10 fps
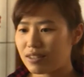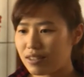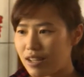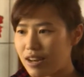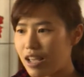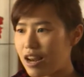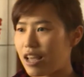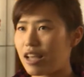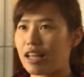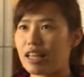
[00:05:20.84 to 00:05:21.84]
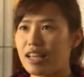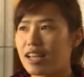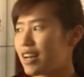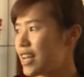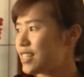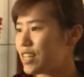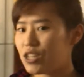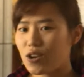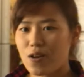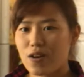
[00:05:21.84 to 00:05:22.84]
đến đây là đại diện
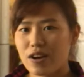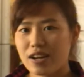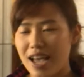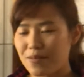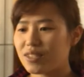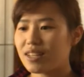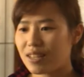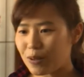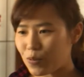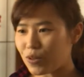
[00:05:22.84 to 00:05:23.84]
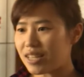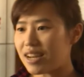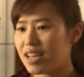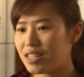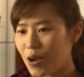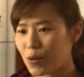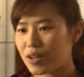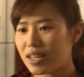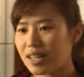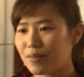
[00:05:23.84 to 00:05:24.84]
cho hơn 20 dân tộc của tỉnh Lai Châu
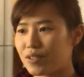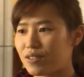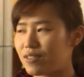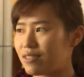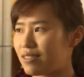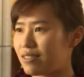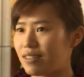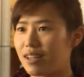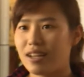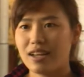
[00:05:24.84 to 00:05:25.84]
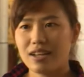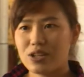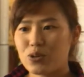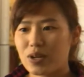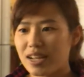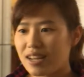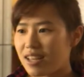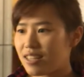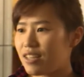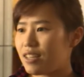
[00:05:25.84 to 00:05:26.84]
đến tham dự chung kết
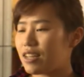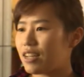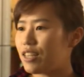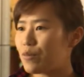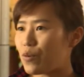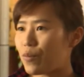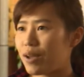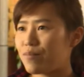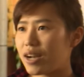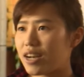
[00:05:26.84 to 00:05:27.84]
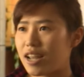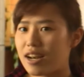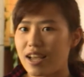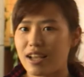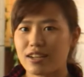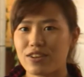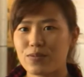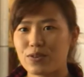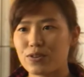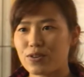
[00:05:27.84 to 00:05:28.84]
này thì cái tiết mục của em mang đến là nó
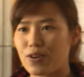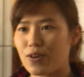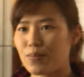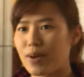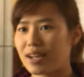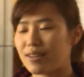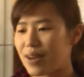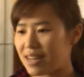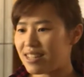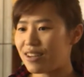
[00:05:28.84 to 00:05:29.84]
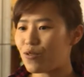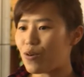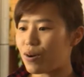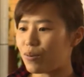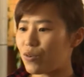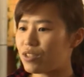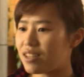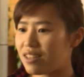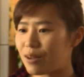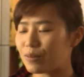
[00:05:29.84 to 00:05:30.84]
có mang cái bản sắc của ờ, mỗi
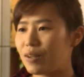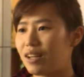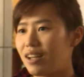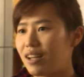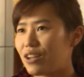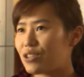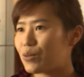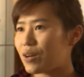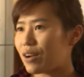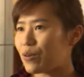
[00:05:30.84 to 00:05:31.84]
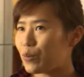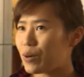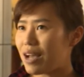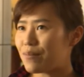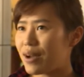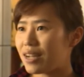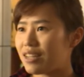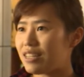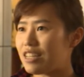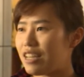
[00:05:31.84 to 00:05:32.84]
dân tộc chung là cũng là mang
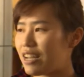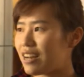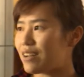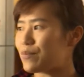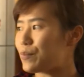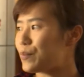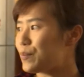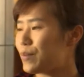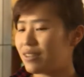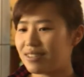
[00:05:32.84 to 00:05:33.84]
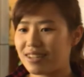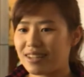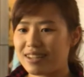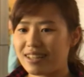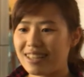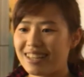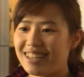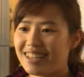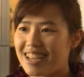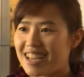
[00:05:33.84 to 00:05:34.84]
cái ý nghĩa là mừng ờ,
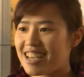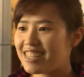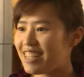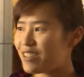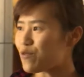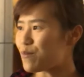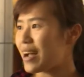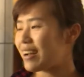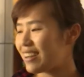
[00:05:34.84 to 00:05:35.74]
ngày sinh của bác